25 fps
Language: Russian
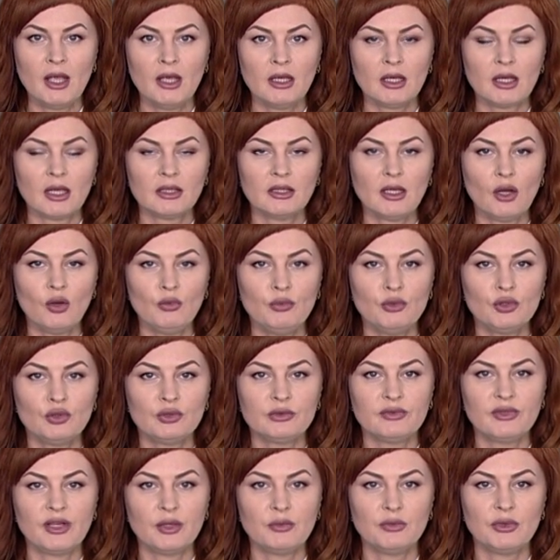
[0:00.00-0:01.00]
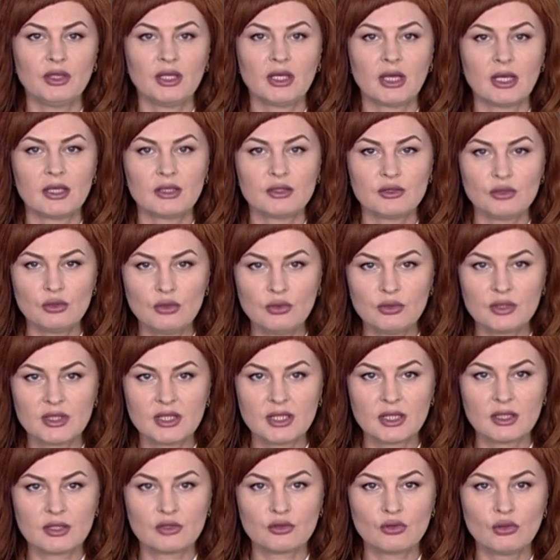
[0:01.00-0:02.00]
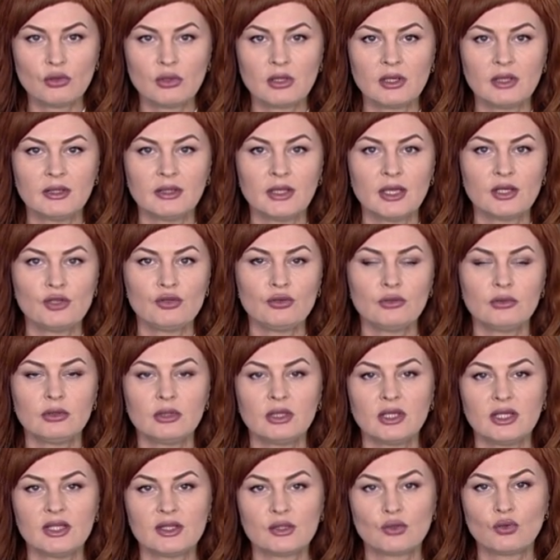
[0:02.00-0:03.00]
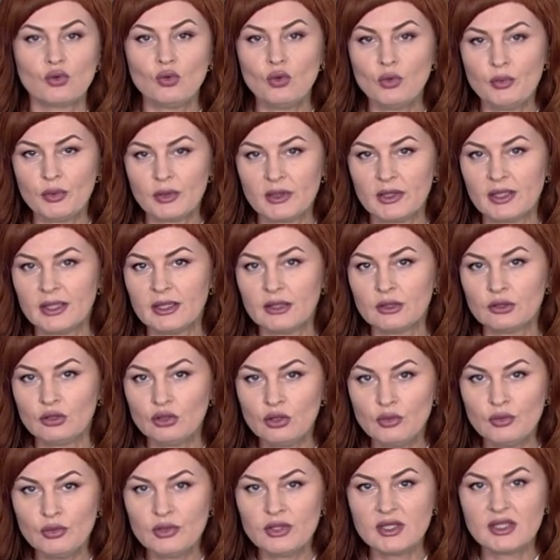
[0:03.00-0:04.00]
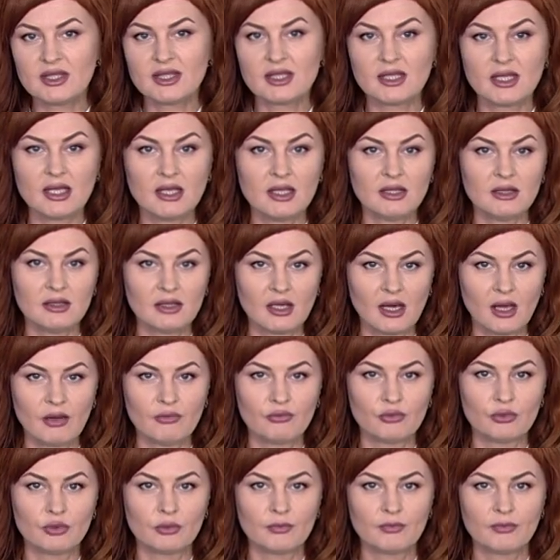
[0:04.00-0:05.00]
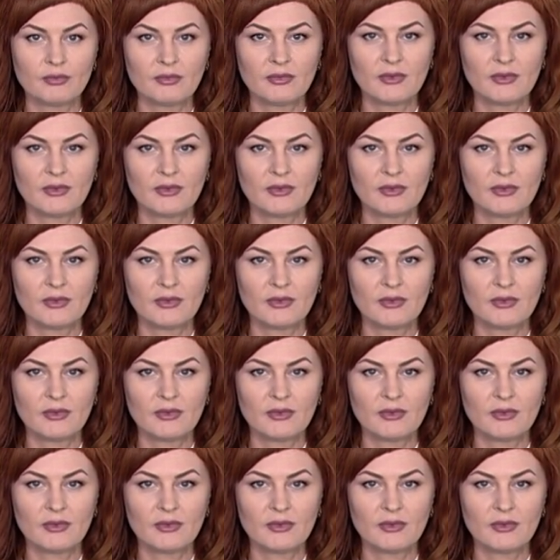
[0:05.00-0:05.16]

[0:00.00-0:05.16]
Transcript: Когда уберут временные конструкции, скоро ли начнут крыть куполы и кто будет сеять траву?